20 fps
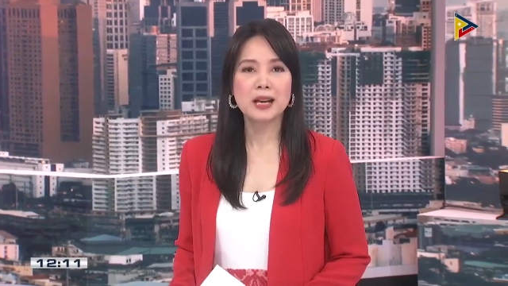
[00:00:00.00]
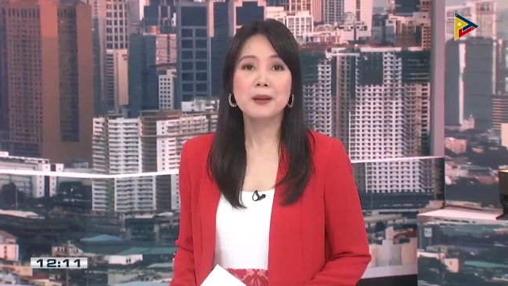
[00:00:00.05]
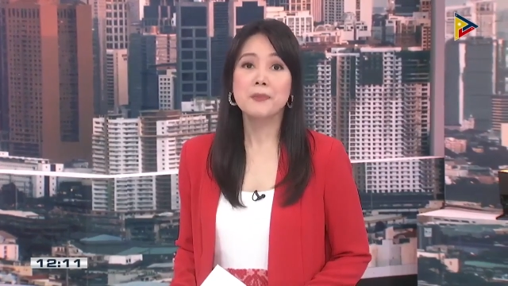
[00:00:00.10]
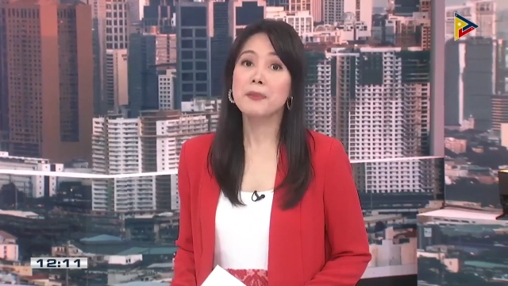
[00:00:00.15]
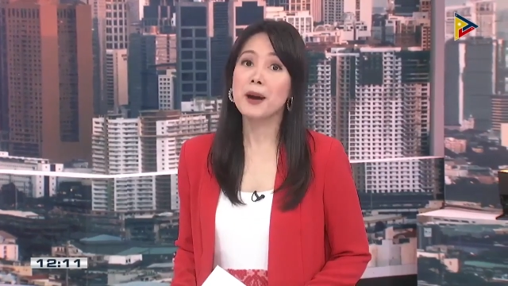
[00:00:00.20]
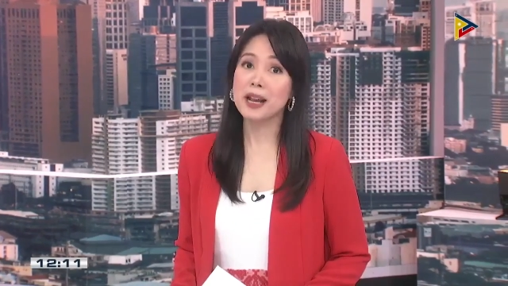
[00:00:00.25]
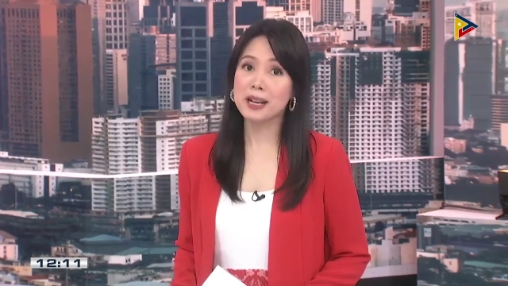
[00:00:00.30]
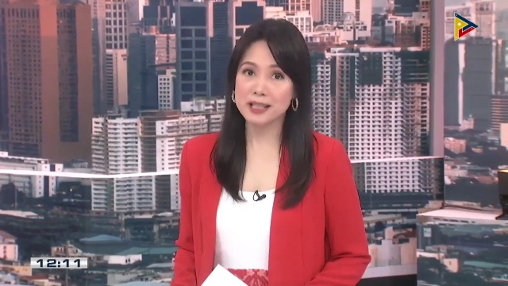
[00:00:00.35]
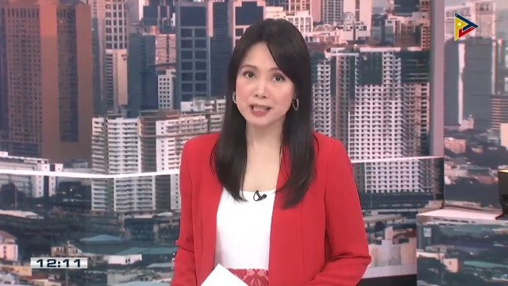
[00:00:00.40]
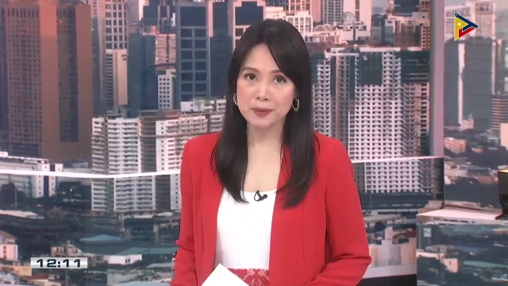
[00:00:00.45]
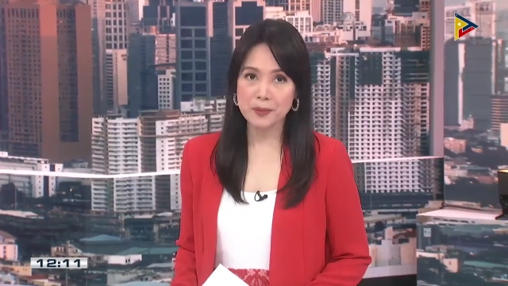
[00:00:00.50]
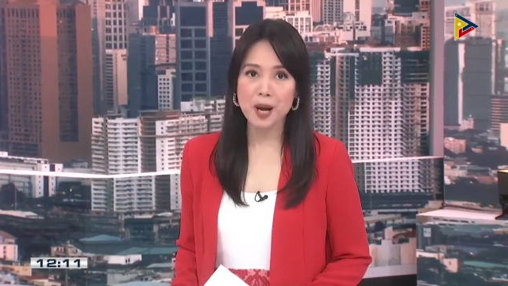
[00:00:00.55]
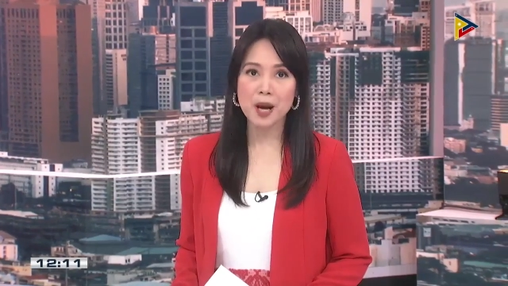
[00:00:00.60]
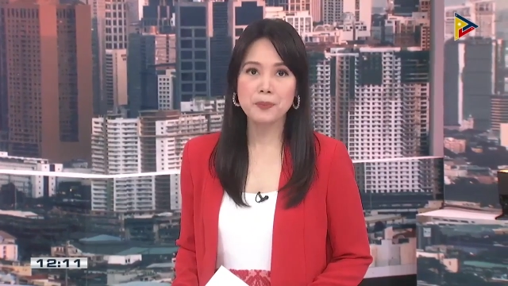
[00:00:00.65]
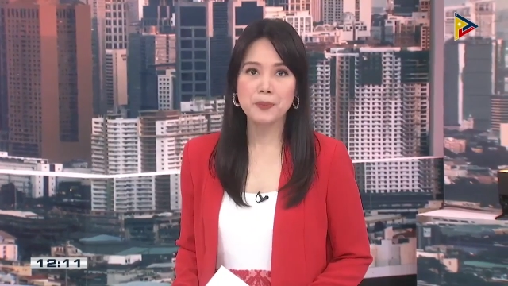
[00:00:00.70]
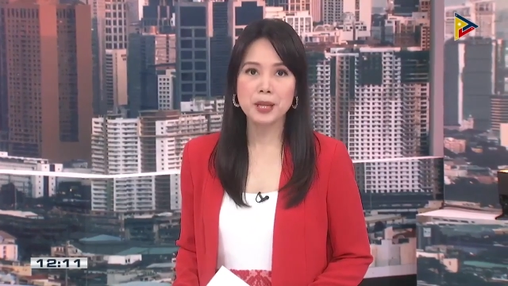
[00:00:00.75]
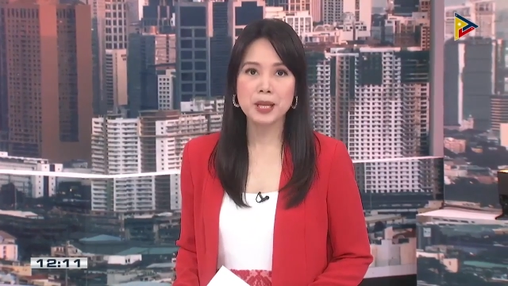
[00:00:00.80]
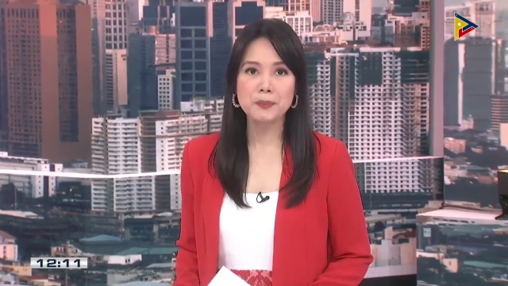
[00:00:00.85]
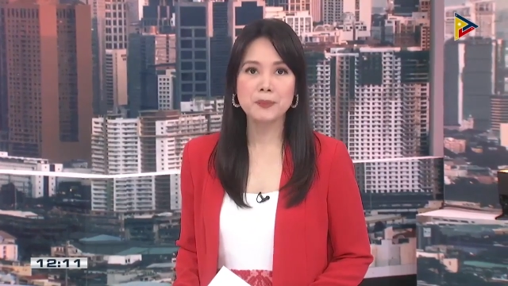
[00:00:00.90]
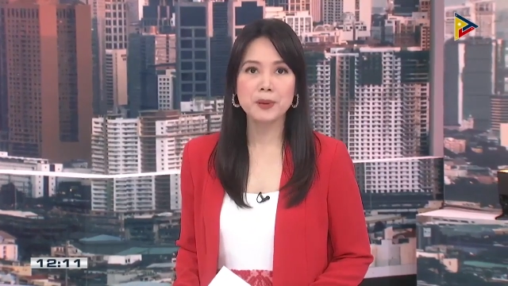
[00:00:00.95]
para sa mga
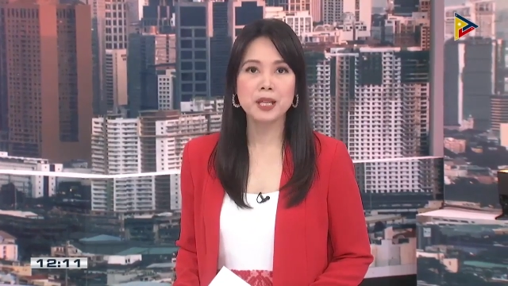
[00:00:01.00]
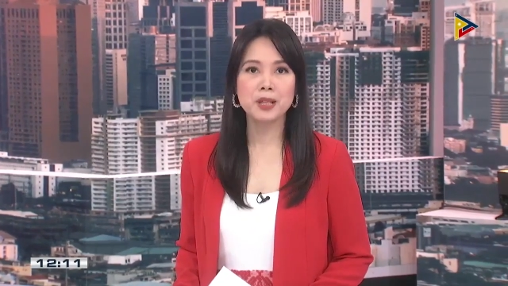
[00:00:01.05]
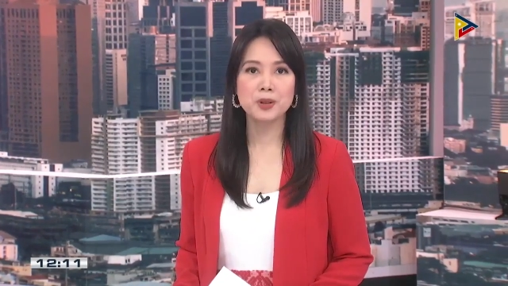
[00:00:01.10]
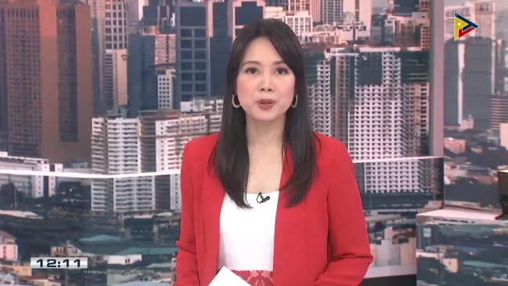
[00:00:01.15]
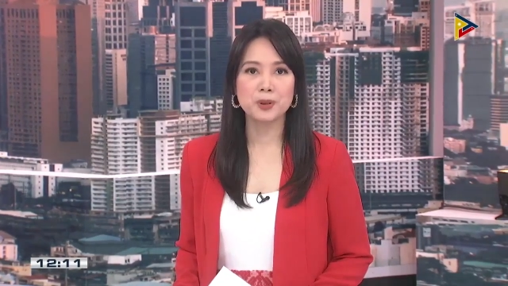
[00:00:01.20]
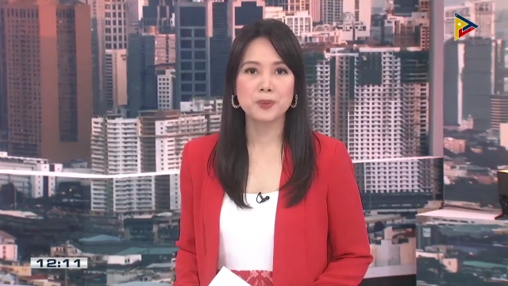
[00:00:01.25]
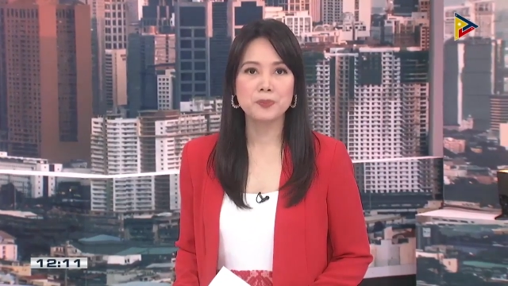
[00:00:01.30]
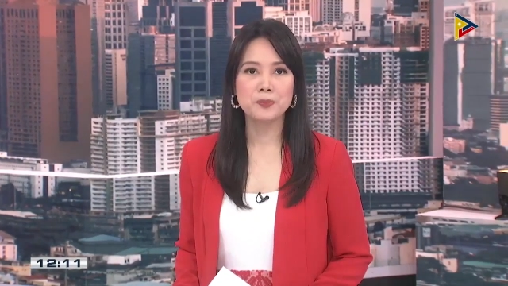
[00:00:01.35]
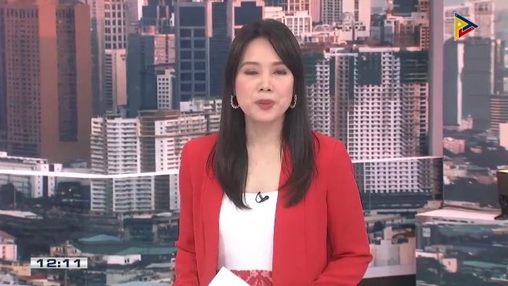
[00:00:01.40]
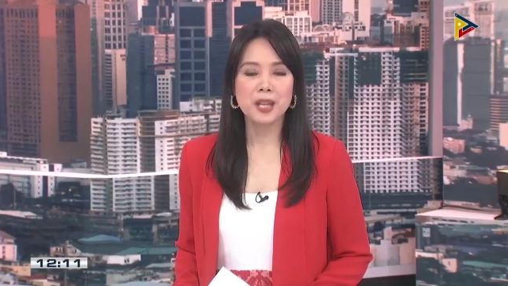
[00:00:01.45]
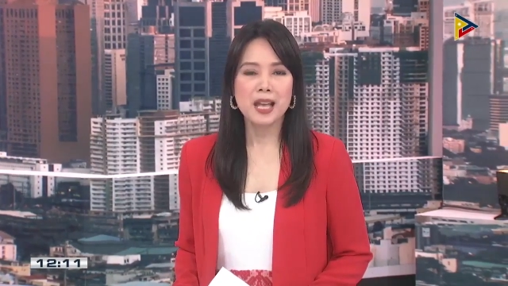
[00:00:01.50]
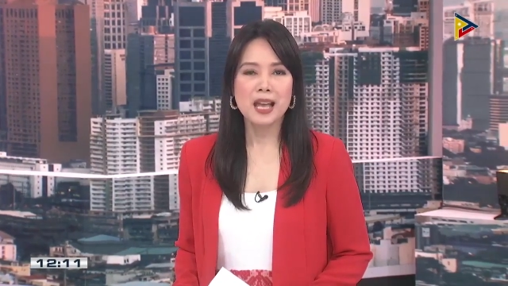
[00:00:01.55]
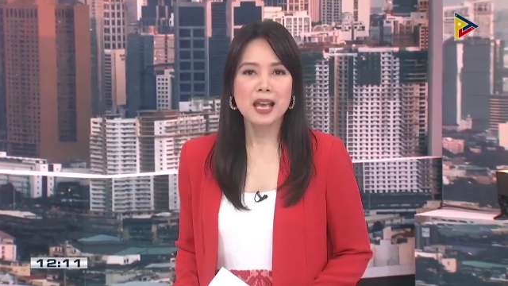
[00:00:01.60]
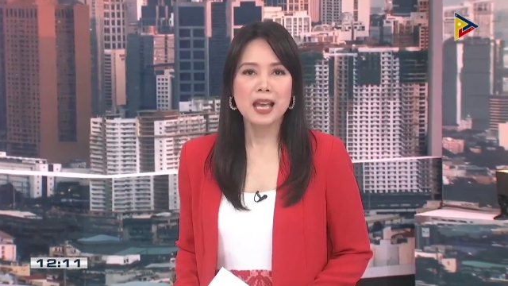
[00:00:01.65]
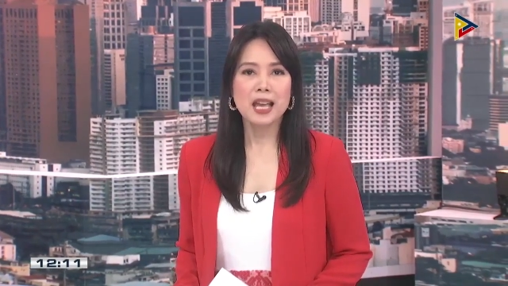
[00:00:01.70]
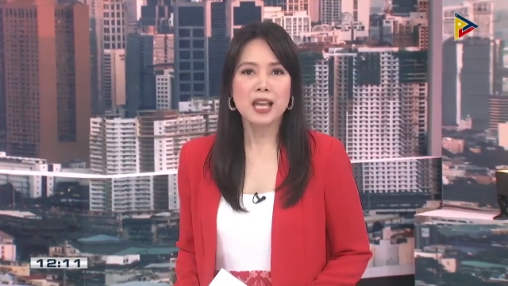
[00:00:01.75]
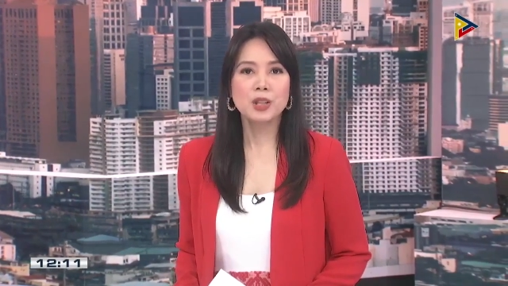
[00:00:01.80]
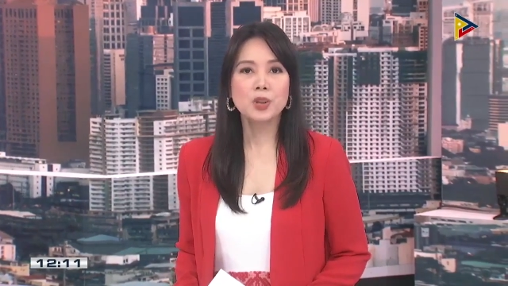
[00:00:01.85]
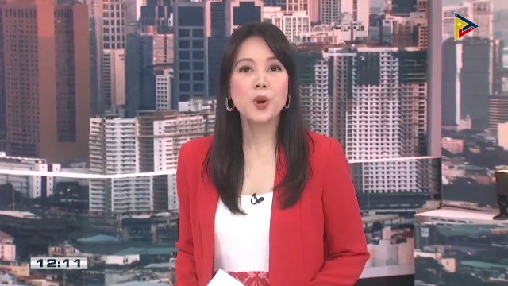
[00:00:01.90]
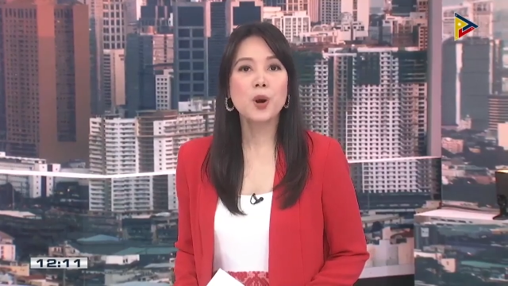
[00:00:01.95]
Pilipino.
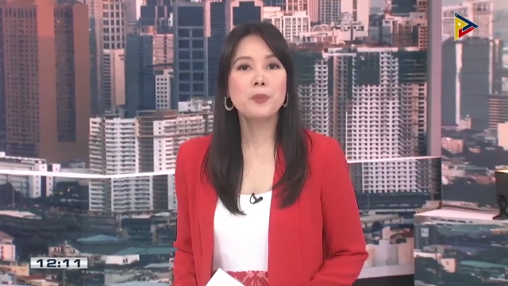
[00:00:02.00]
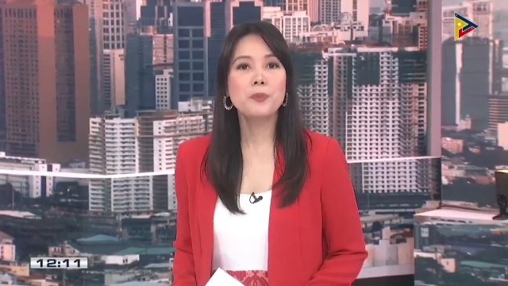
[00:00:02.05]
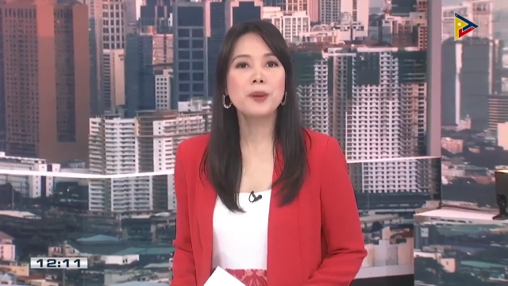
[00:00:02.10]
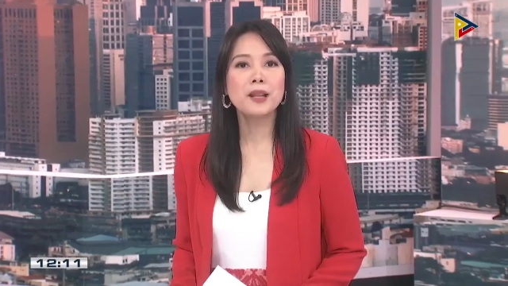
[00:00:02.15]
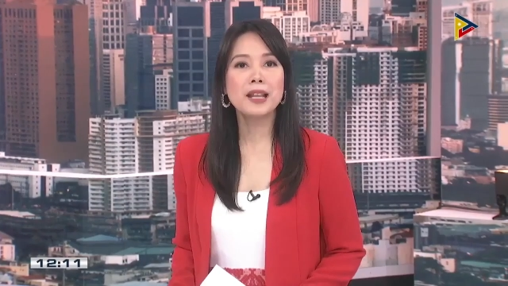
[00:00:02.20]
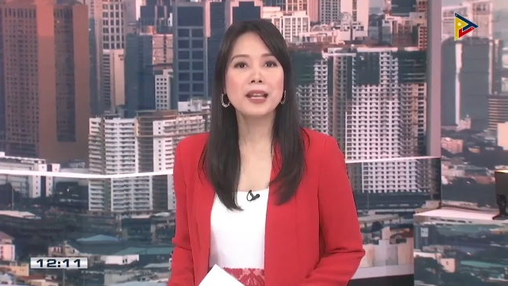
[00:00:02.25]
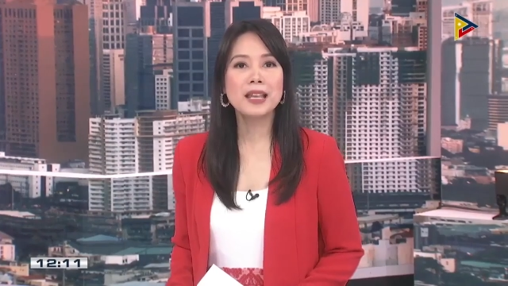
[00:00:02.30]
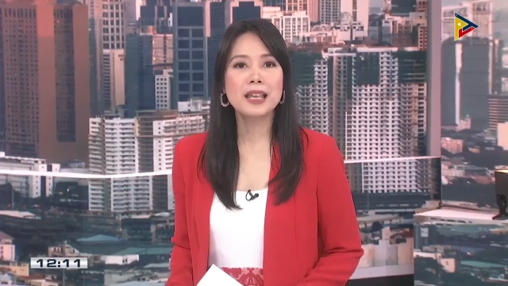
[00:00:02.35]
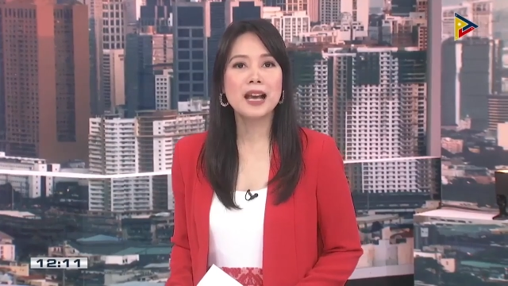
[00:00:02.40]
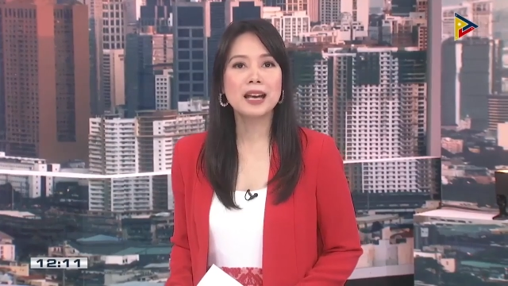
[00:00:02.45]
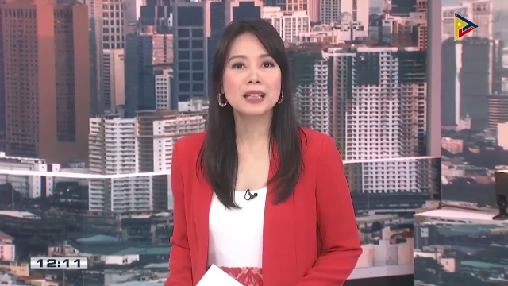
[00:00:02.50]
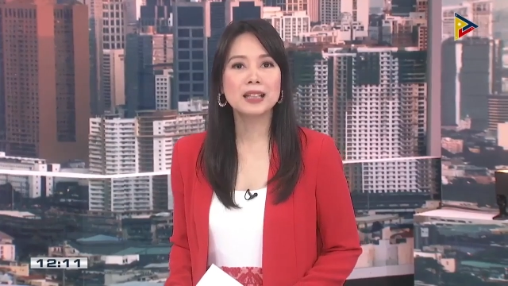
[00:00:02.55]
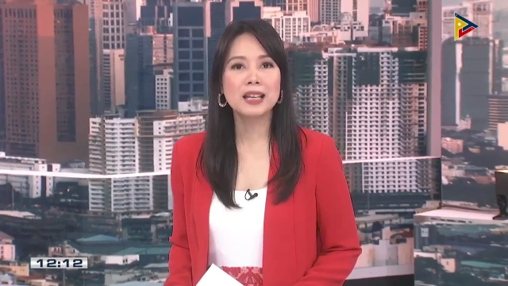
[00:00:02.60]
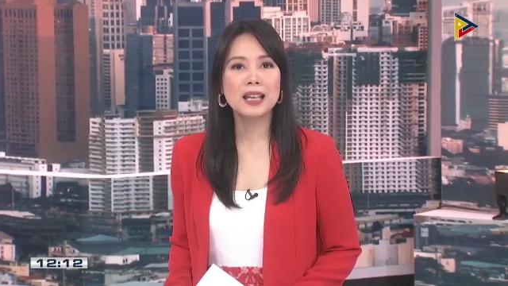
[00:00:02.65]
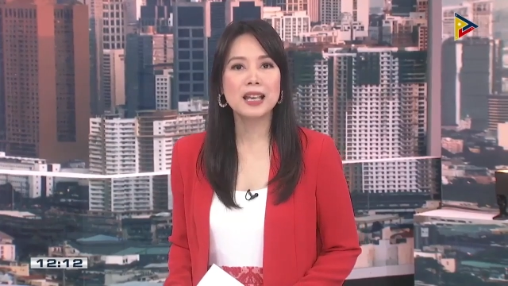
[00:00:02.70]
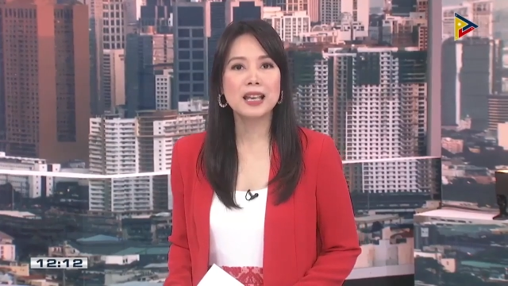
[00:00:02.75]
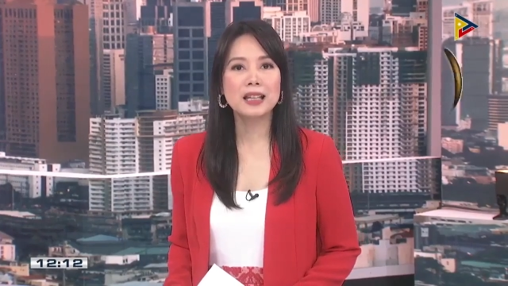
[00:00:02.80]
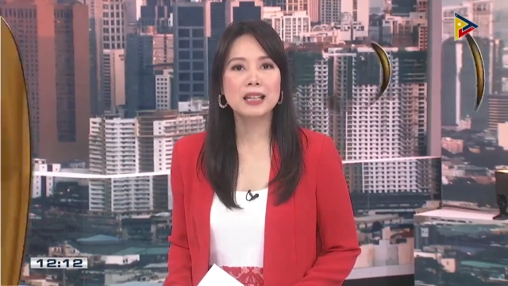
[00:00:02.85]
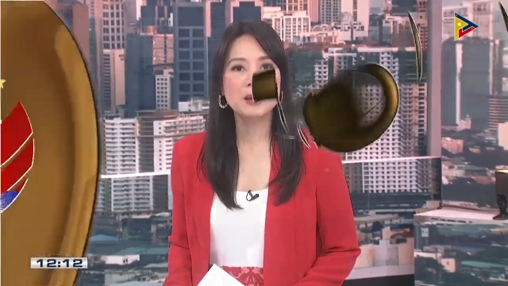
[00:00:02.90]
Ito ang binigyang diin